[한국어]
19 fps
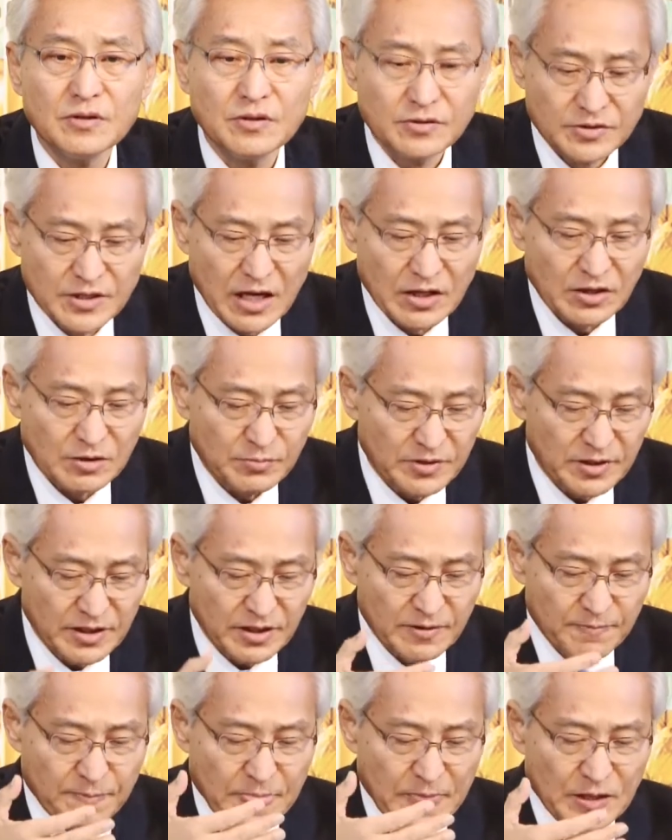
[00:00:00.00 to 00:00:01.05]
자, 그러면
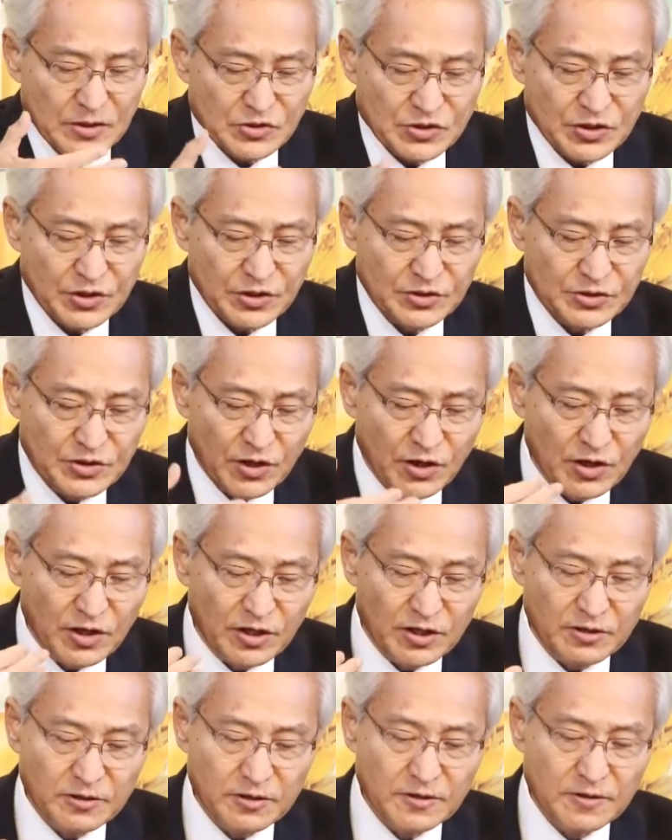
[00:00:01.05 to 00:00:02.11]
이
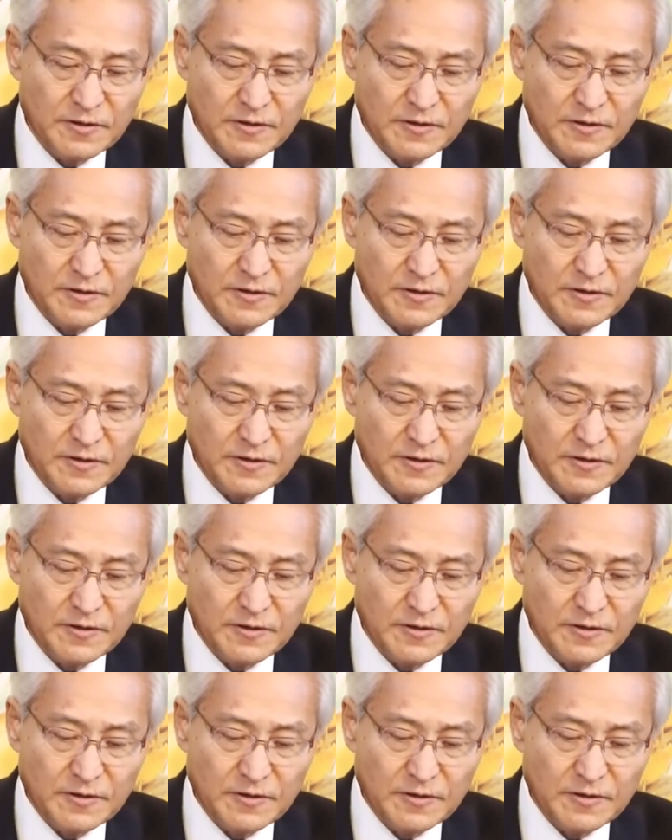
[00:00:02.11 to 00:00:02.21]
성령을